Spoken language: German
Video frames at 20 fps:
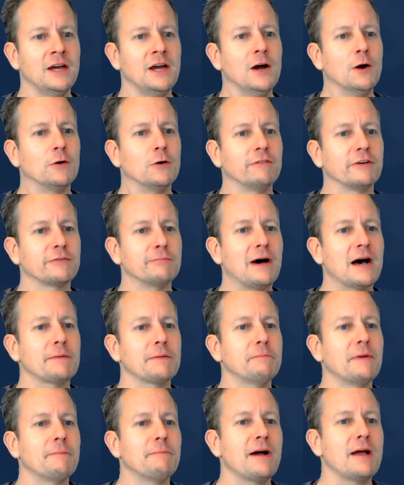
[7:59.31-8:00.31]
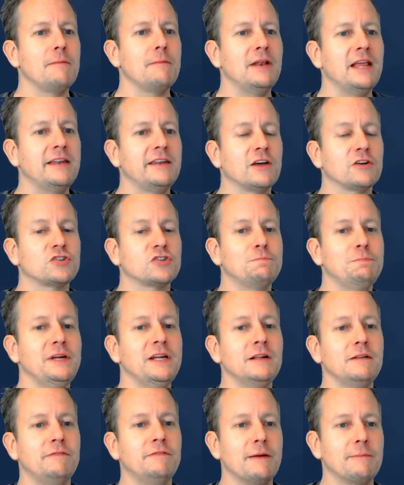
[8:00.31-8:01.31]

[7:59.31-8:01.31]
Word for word: Und was macht man bei einem Länderspiel, wenn